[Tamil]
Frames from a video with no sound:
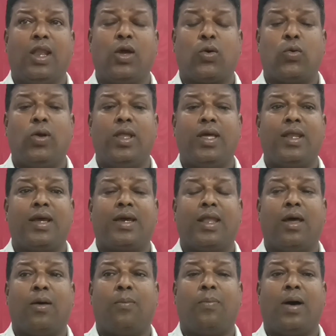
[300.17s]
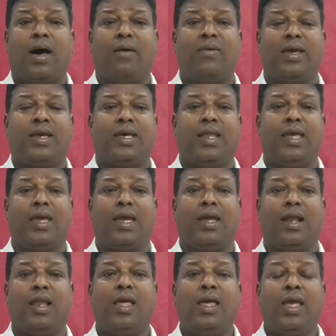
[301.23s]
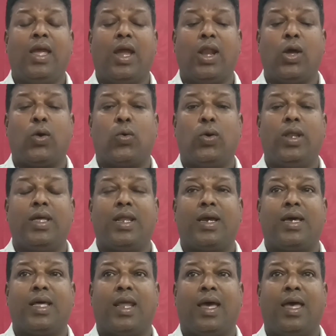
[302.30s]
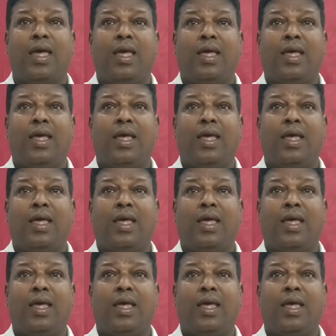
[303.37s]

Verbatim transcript: எனக்குள் இருக்கிற பாவ கிரியைகள் எனக்குள் இருக்கிற